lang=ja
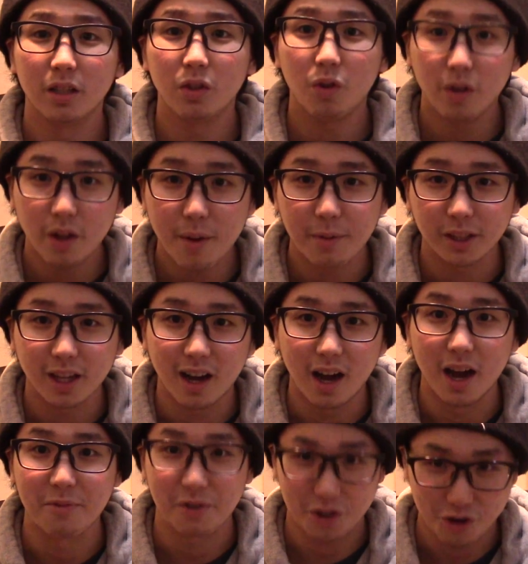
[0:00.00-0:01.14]
それではまた
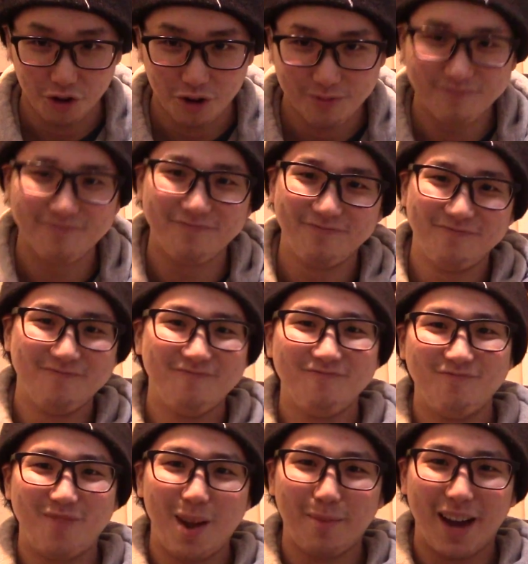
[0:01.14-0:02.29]
会いましょ
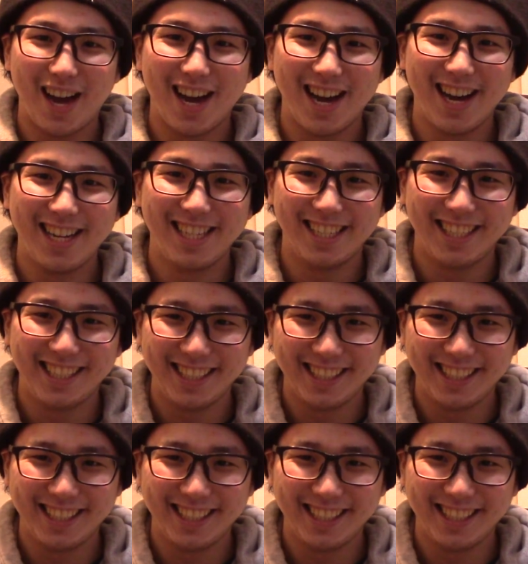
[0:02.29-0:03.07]
うバイバーイ